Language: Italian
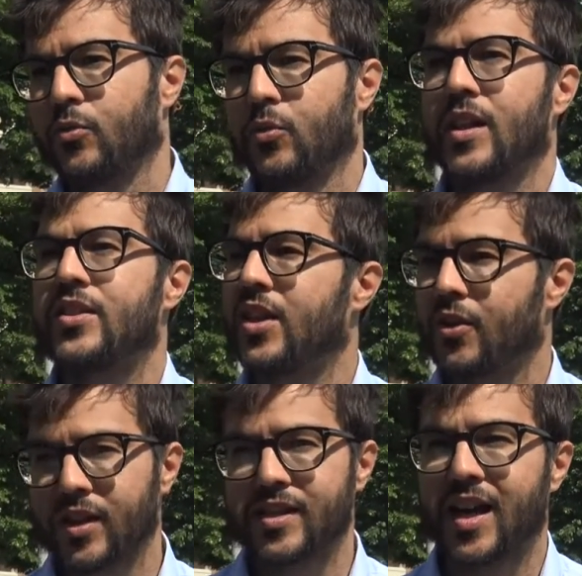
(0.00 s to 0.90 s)
un
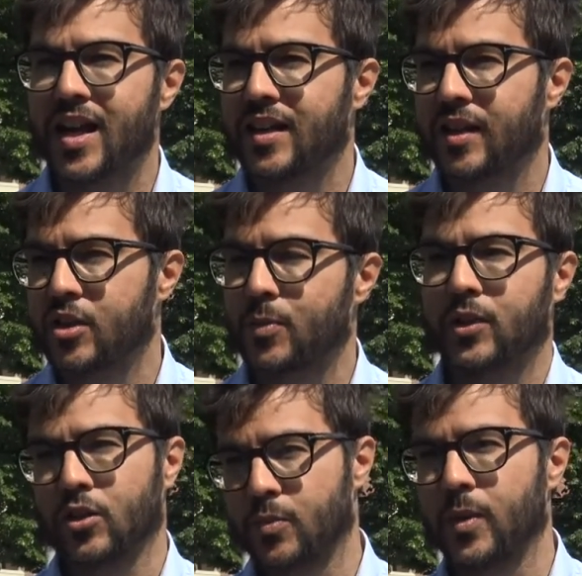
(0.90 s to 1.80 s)
leggero restyling
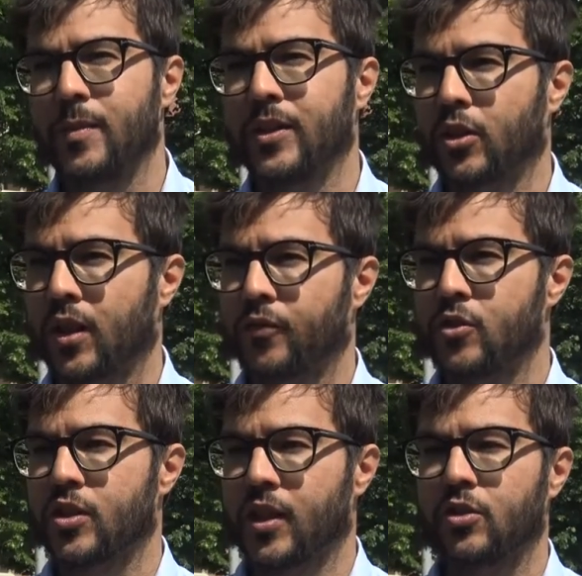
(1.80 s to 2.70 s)
rispetto a un esperimento che ha
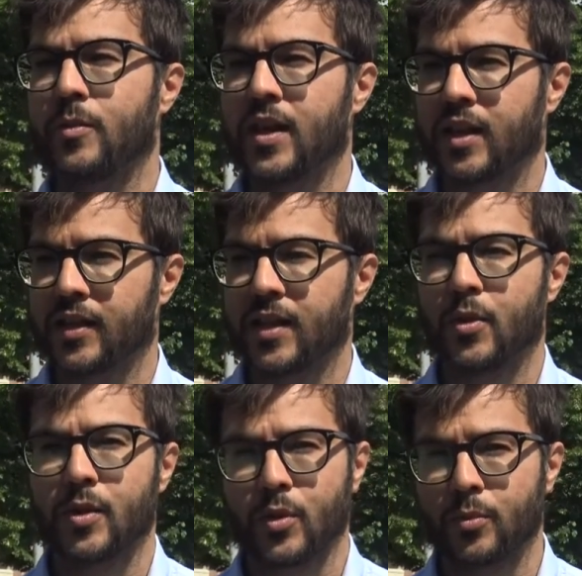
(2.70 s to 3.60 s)
funzionato bene che
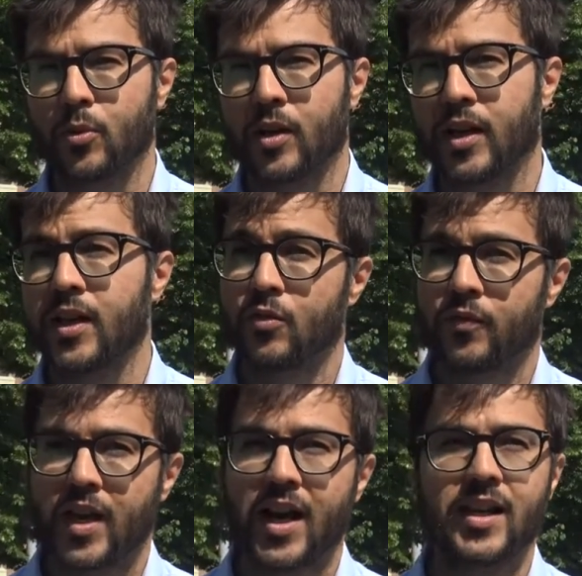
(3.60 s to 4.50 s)
andiamo a riproporre in
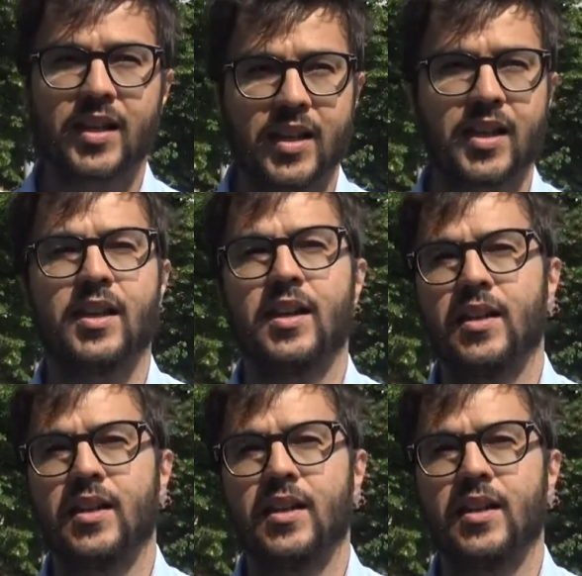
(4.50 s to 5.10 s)
un viale che